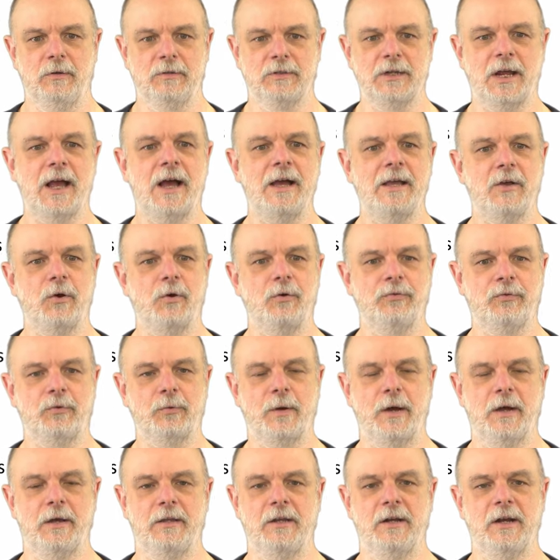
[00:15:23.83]
高いコスト
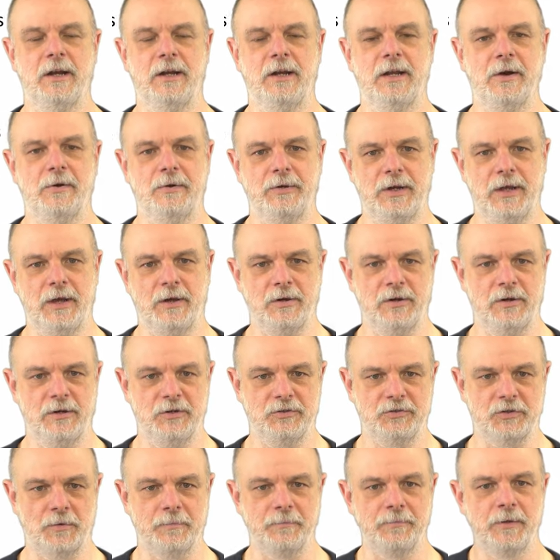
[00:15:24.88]
は左側にあるで
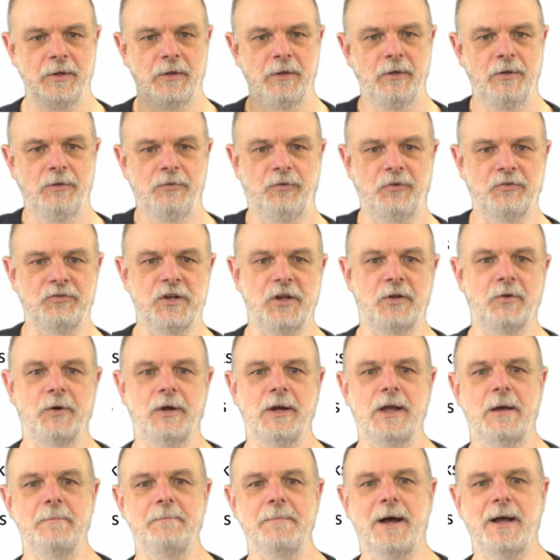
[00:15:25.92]
しょう。そしてこれ
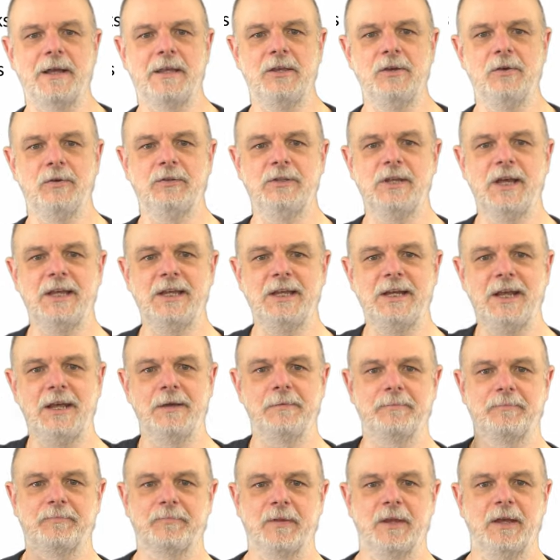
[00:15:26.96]
がまあ基本的に、
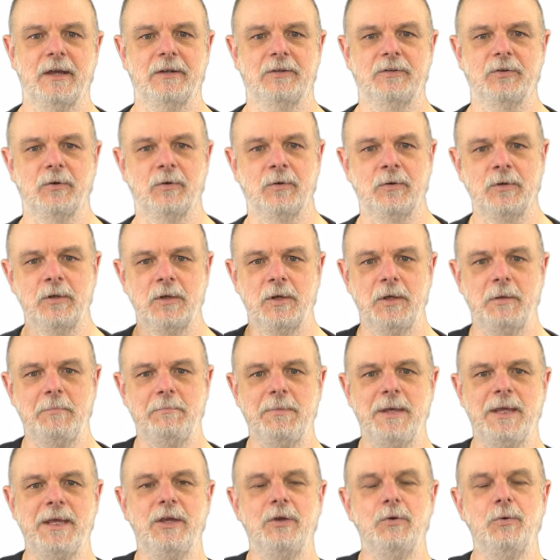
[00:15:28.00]
えっと、
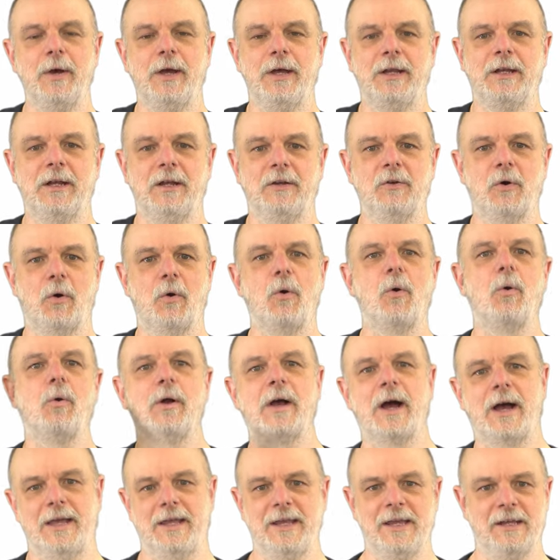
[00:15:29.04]
右上の方
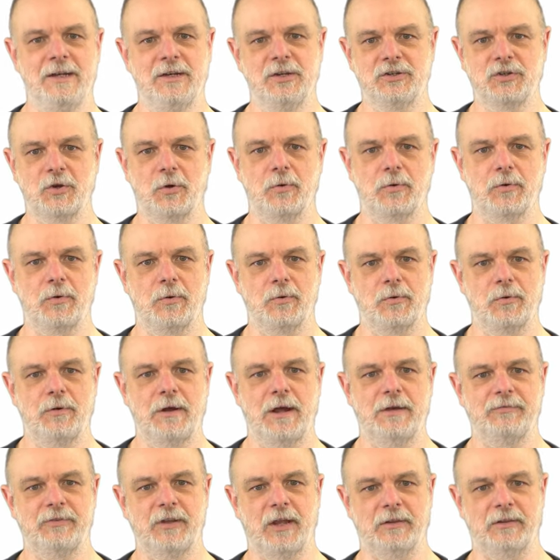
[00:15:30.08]
がいいでしょう。この
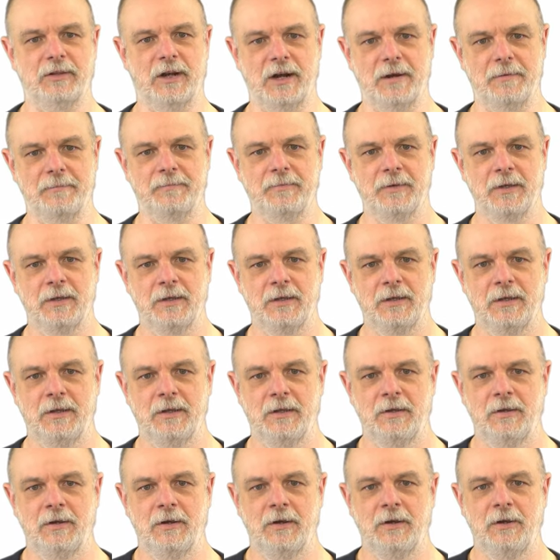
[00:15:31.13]
グラフだったら。
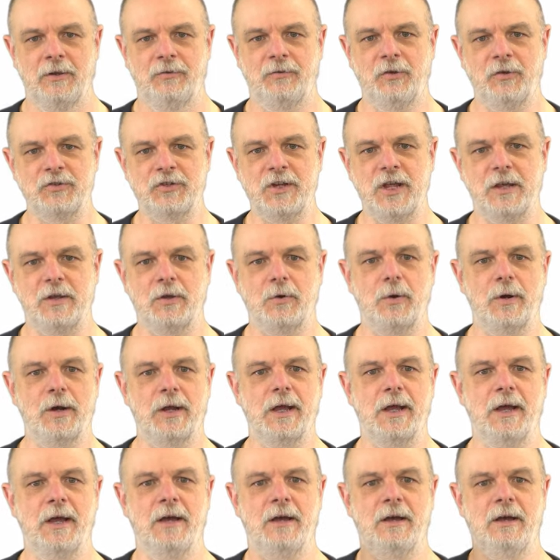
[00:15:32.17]
そしてこれ
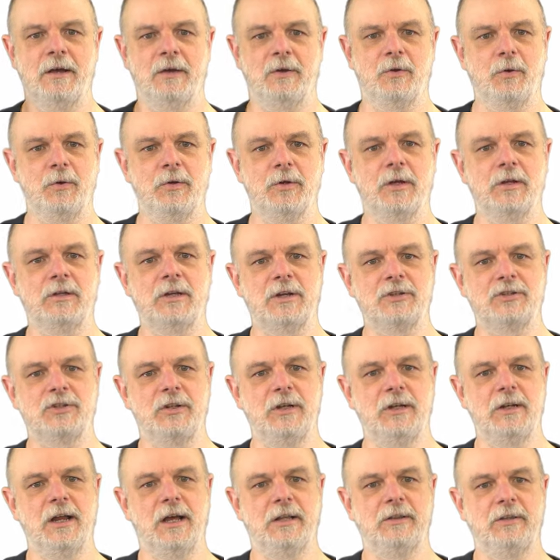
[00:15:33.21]
がこういう形
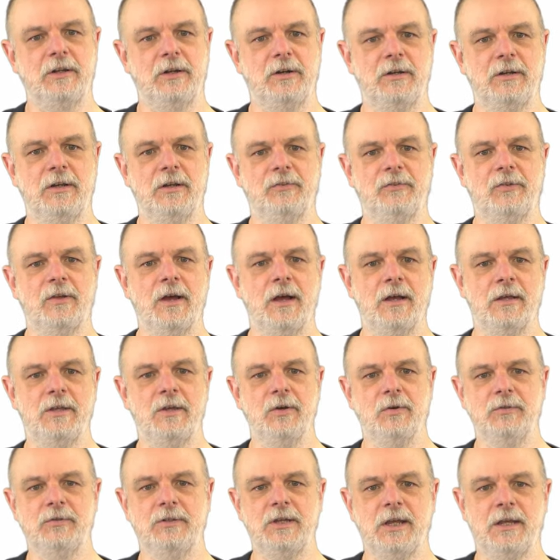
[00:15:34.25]
になってるんですが、基
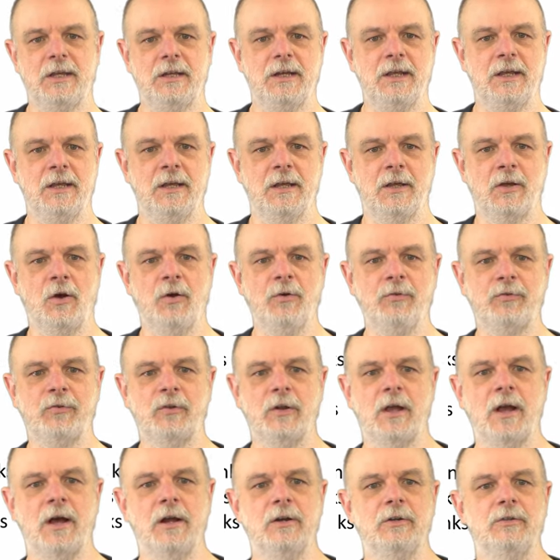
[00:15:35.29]
本的に
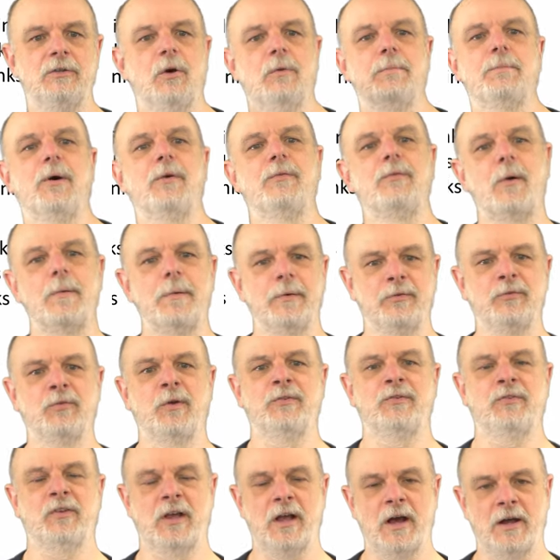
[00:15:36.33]
コストがあるとパフォーマンス
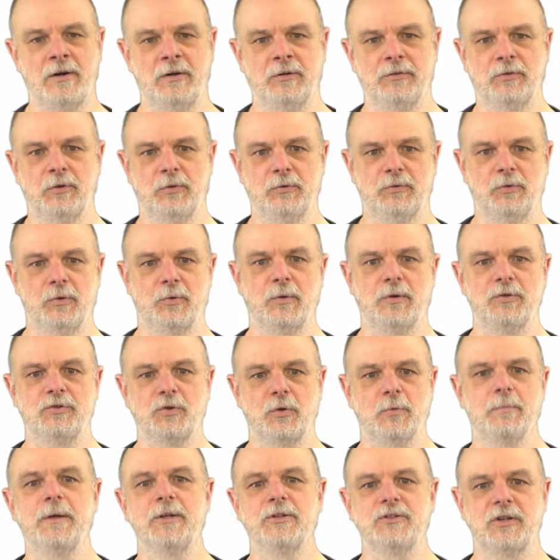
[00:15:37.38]
は下がるととう
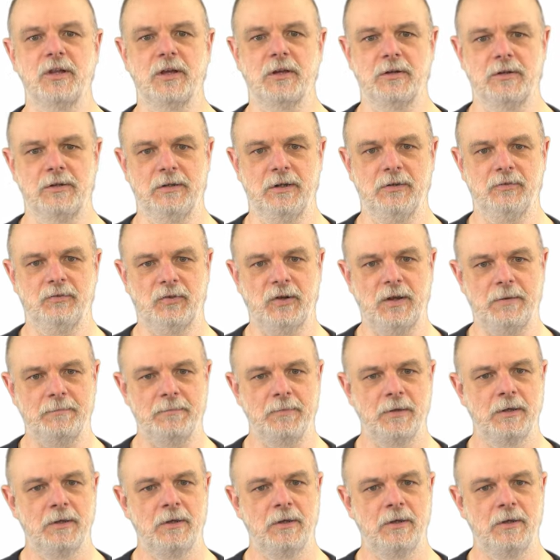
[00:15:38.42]
証明してあるんですね。